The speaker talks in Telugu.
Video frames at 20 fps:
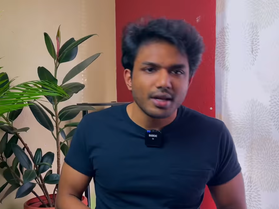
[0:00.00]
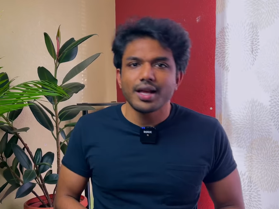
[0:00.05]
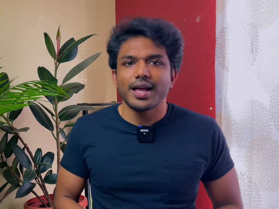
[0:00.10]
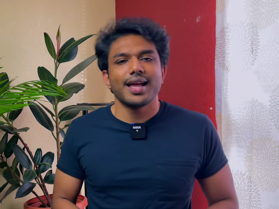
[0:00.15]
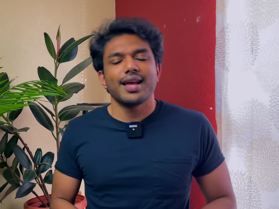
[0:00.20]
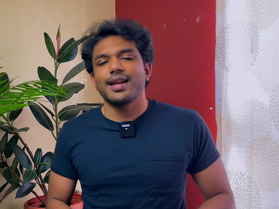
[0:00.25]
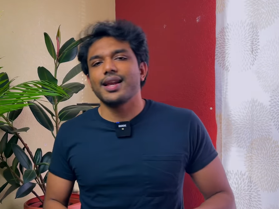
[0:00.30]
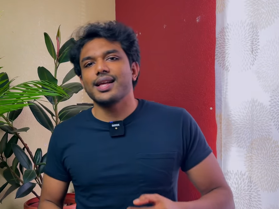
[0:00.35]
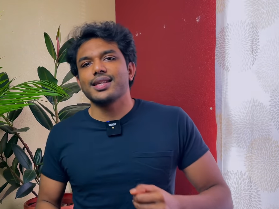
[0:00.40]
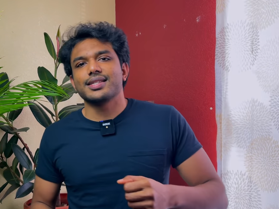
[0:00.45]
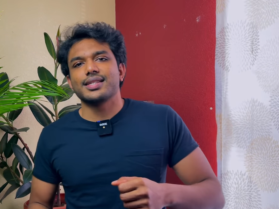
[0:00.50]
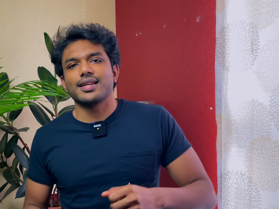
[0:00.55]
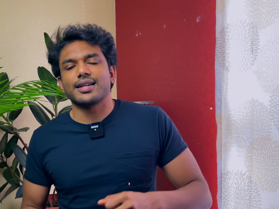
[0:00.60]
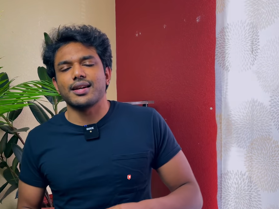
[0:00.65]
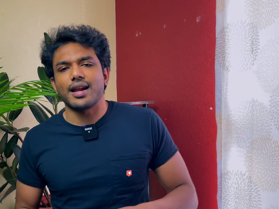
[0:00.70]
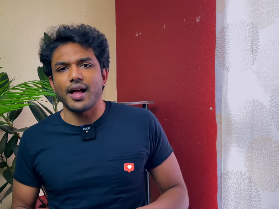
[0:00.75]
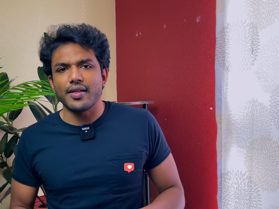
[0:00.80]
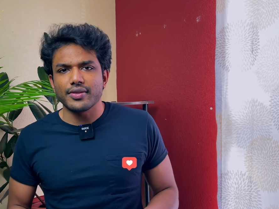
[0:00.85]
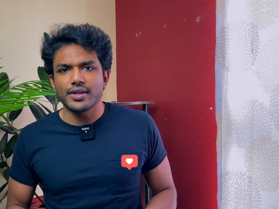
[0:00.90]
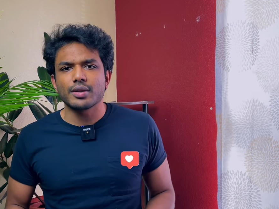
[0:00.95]
ఏ లేదు సార్
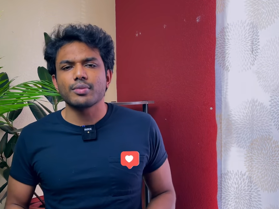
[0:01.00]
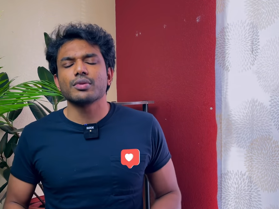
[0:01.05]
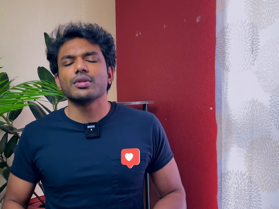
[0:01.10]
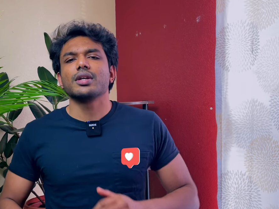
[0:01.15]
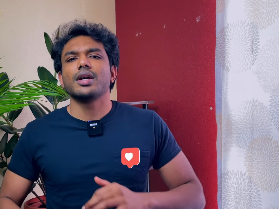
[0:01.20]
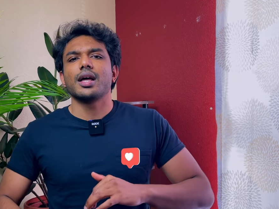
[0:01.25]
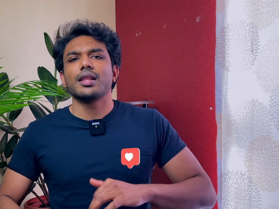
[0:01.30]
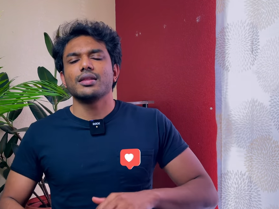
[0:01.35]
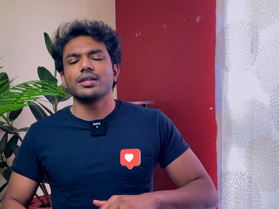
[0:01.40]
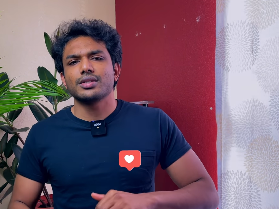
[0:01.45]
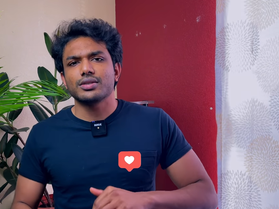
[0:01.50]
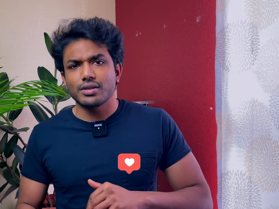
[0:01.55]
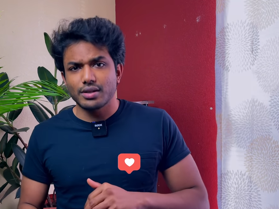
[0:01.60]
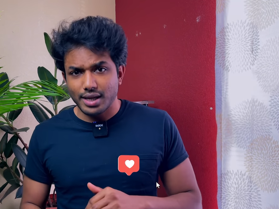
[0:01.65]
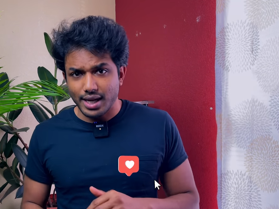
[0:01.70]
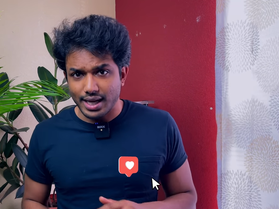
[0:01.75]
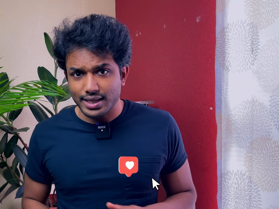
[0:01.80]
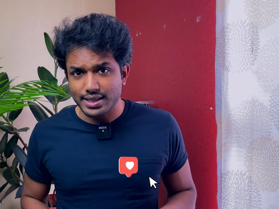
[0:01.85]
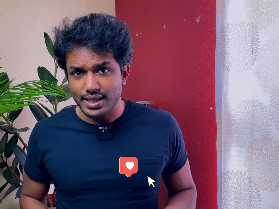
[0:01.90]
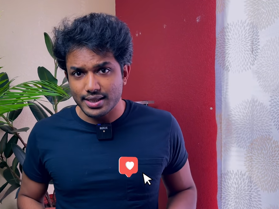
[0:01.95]
అందరి ముందు గన్ తీసుకొని
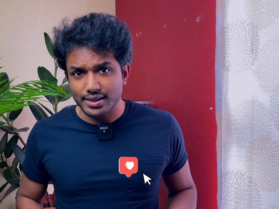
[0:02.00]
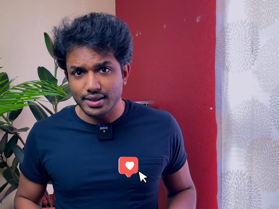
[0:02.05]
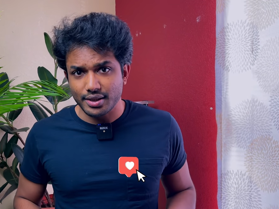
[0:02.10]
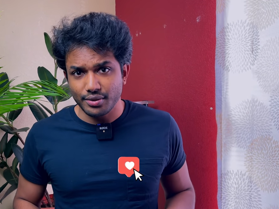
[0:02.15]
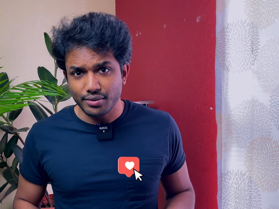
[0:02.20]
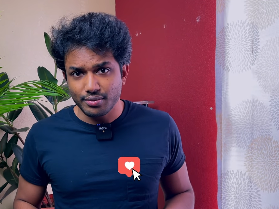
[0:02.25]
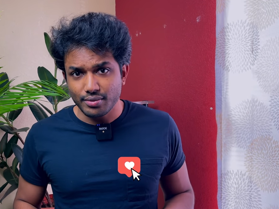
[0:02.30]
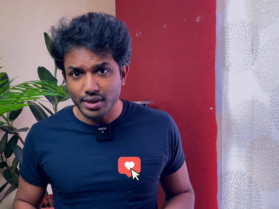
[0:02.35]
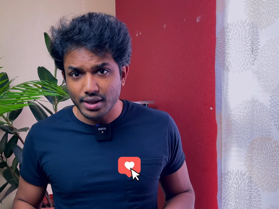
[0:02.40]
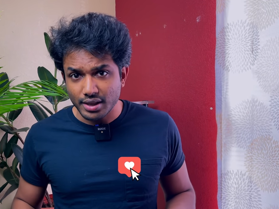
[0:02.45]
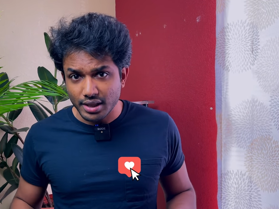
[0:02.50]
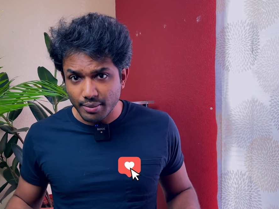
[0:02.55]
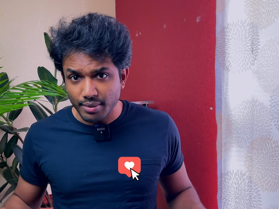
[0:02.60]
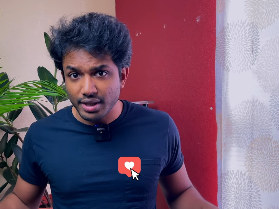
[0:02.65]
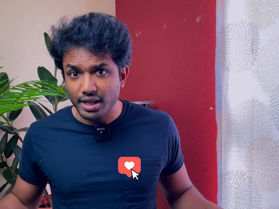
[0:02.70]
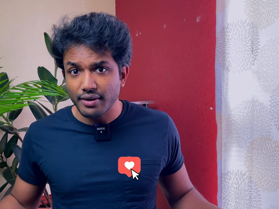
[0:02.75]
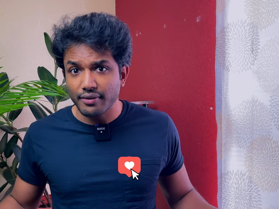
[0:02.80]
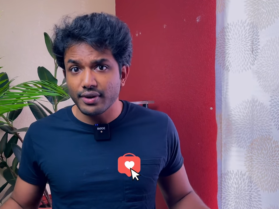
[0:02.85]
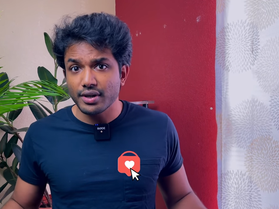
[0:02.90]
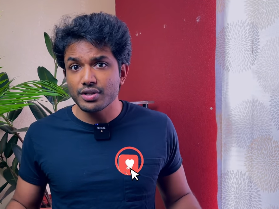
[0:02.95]
కాల్ చేస్తాడు
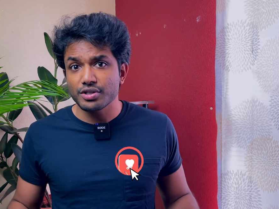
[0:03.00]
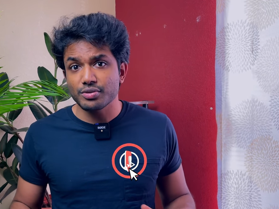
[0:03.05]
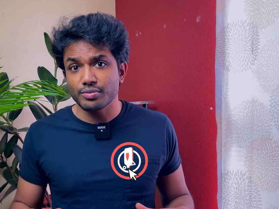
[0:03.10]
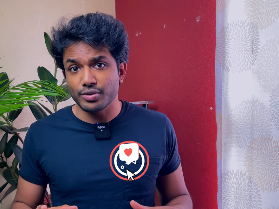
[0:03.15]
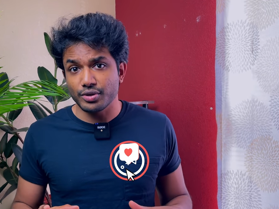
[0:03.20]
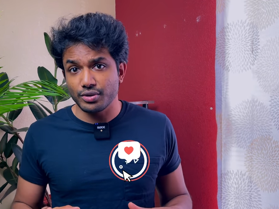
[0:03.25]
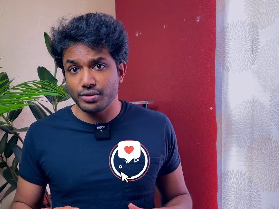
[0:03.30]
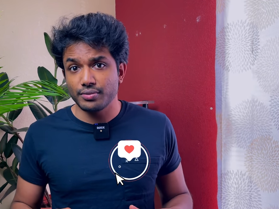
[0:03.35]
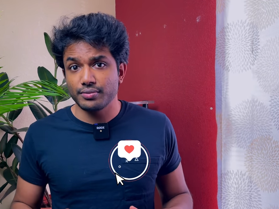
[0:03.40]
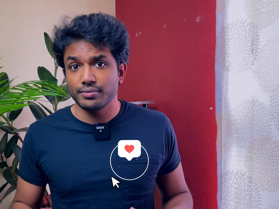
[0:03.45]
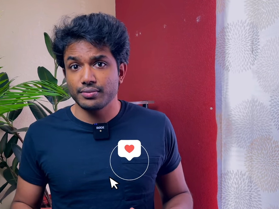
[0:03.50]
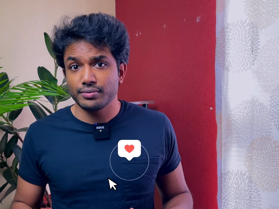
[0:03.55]
ఇంతమంది ఎవిడెన్స్ ముందు